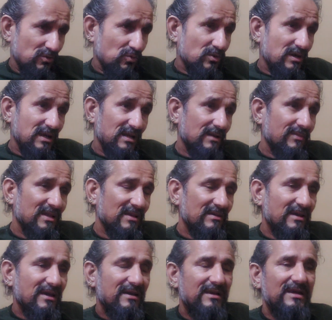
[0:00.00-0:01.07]
तो कहने का मतलब
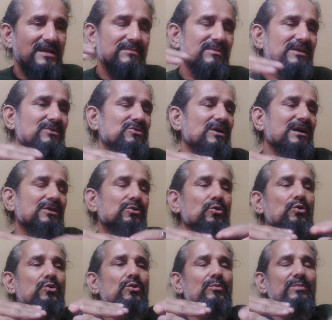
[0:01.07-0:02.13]
ये है कि इसमें जो है दो
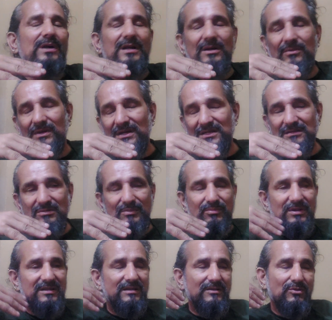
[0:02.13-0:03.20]
ग्रुप बटे हुए हैं
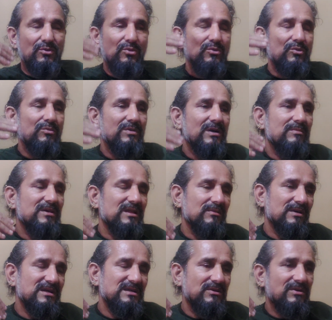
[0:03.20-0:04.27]
जिसमें दो ग्रुप का मतलब
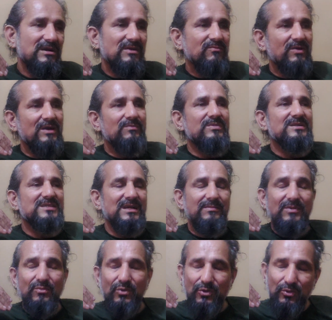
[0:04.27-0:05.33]
है सेवेंटी फाइव परसेंट में
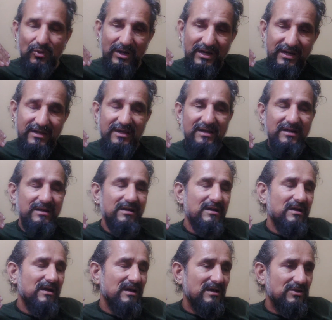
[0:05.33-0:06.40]
वो लोग हीटर है
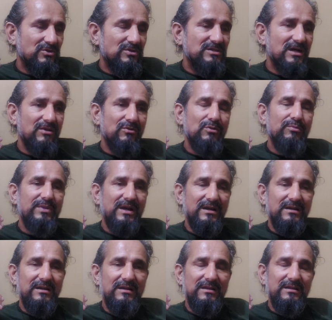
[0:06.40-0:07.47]
जो जानवरों को प्यार
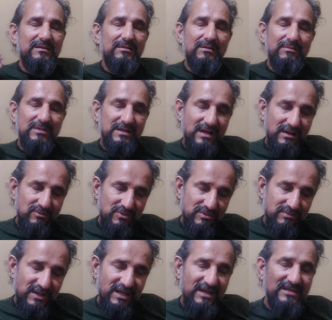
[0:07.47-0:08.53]
करते जानवर
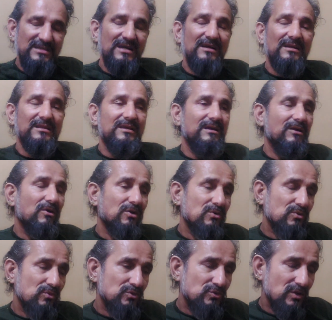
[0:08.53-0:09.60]
उसमें हिंसा करते हैं और
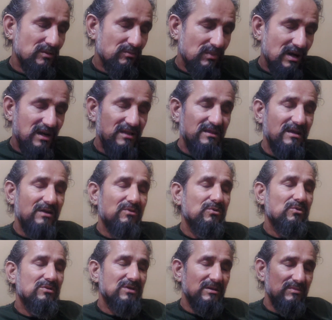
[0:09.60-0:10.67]
उनको जो है मारते हैं
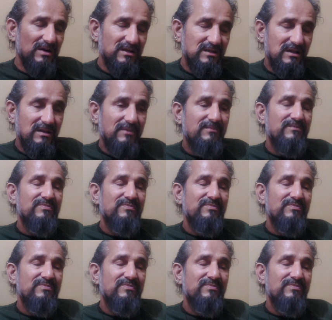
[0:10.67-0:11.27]
उनको तड़पाते हैं